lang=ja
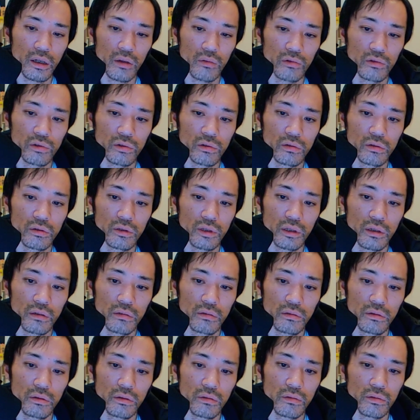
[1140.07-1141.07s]
を作ってい
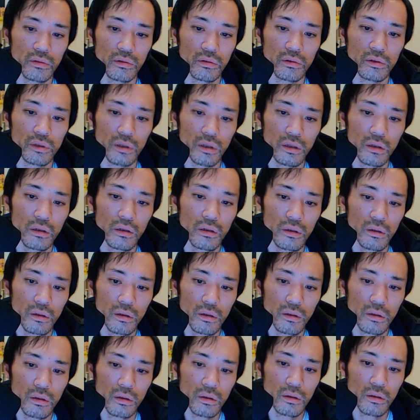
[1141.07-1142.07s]
くってことですね。
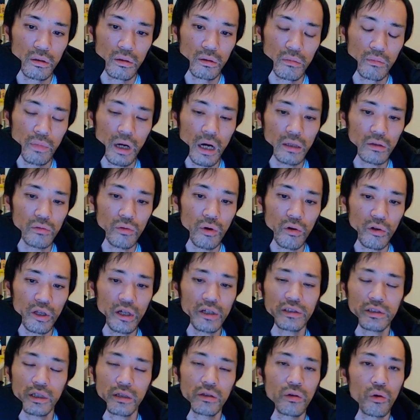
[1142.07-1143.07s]
まあ、あとはお
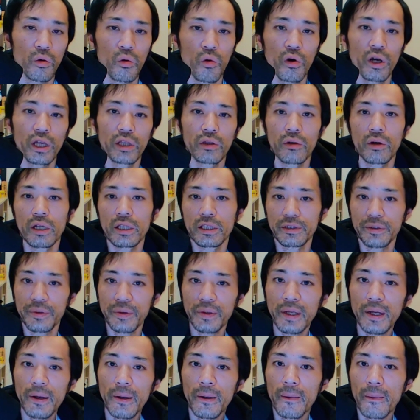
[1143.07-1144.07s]
客さんの声とかですよ
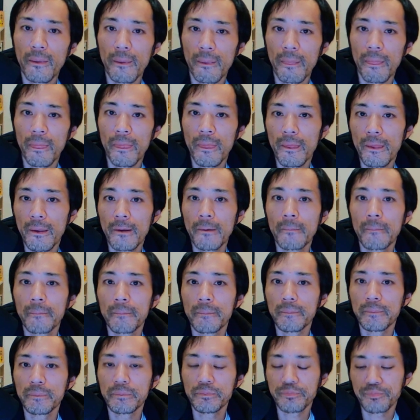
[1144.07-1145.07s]
ね。
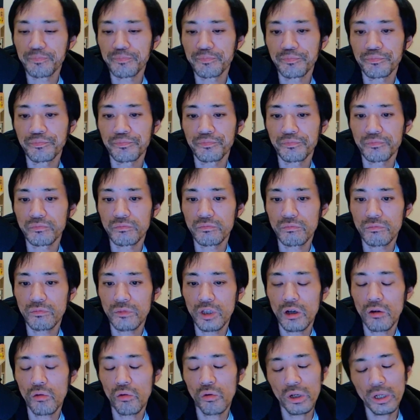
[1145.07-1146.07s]
うん、
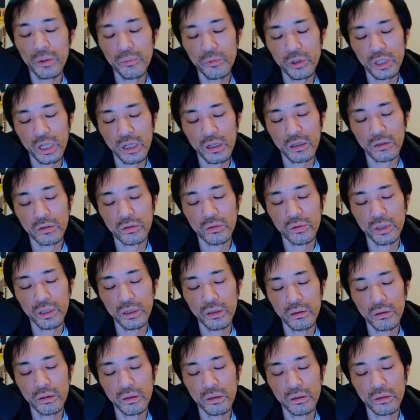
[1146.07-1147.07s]
だこれもなんかドリ
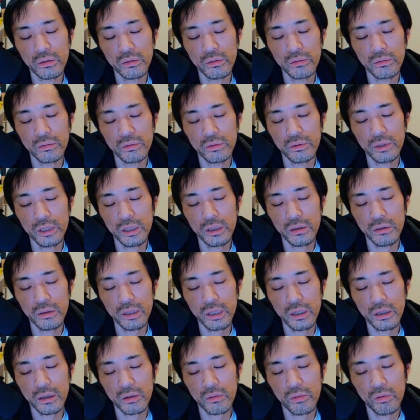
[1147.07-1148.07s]
ドリアカの
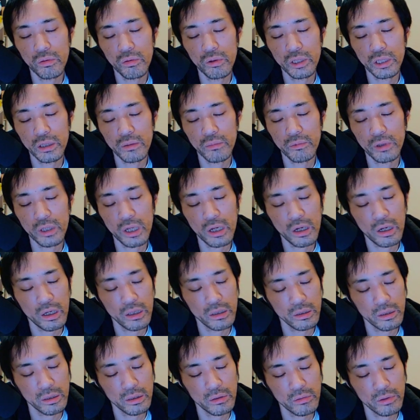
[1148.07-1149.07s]
なんか講義でもなんか
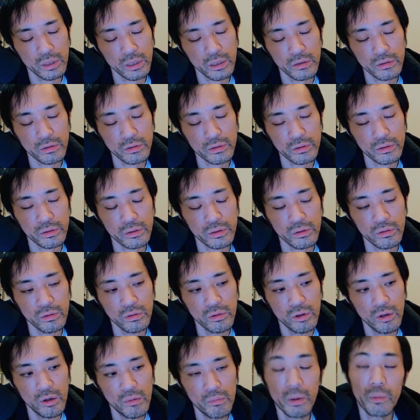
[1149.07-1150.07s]
あったような気がするんですけど、
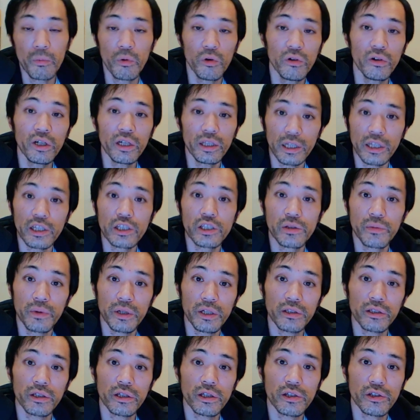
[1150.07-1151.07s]
まあ、僕がね一
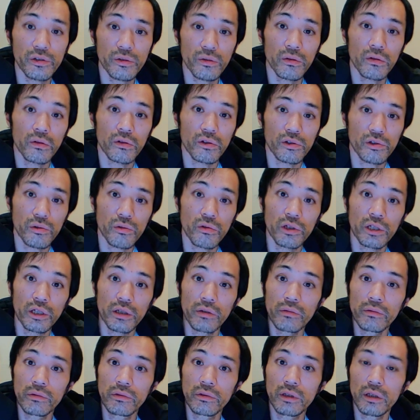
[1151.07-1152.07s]
番最初商
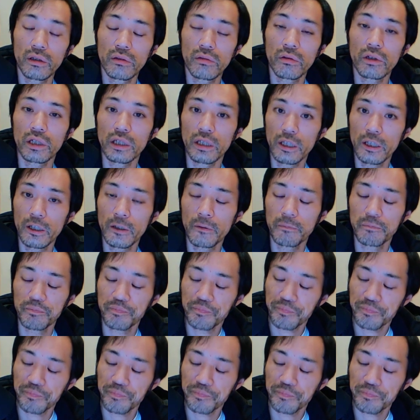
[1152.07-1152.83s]
品売った時に